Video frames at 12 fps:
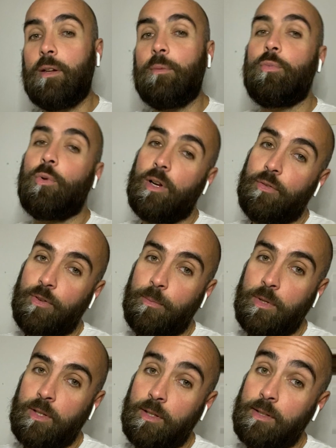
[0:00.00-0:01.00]
Pour la
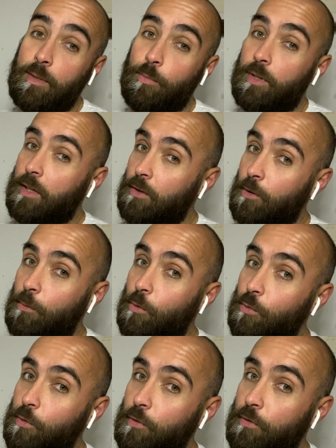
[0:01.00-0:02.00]
féminine, ça peut être un homme
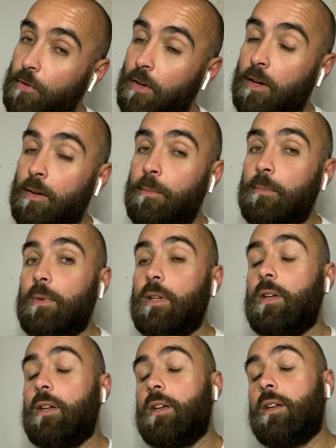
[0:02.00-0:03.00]
ou une femme.
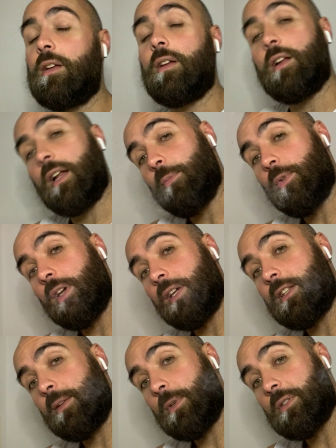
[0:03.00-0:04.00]
La
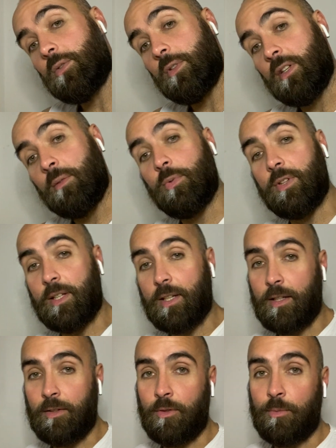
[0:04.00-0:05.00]
polarité masculine peut être
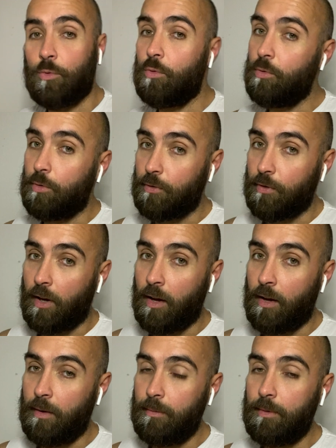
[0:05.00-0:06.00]
un homme ou une
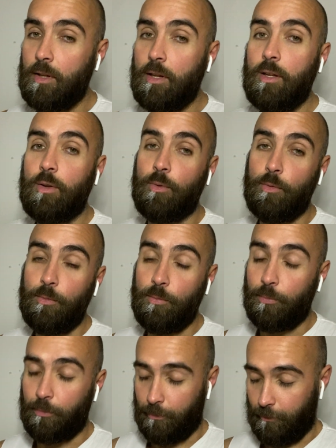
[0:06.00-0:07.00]
femme. On,
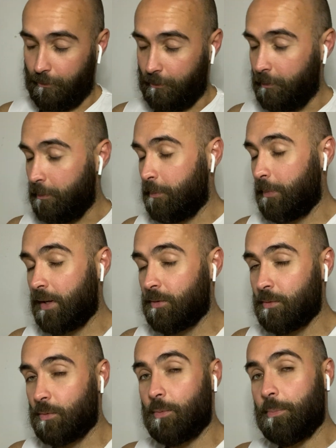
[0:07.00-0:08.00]

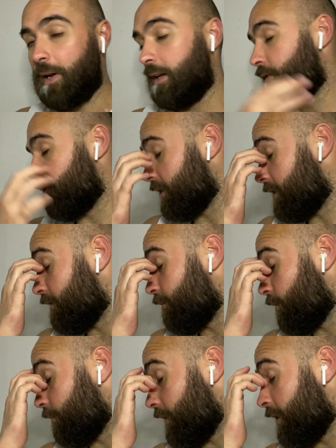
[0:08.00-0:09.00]
pardon, on parle
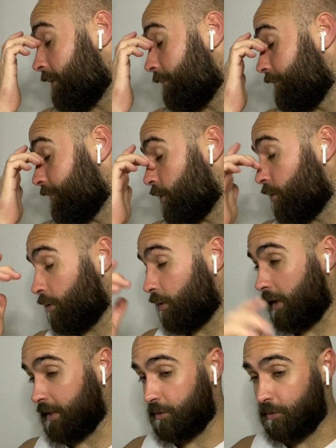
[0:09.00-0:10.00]
effectivement bien de
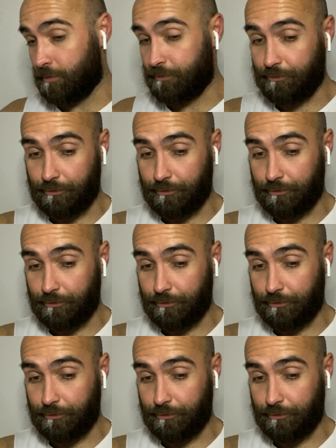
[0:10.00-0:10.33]
relations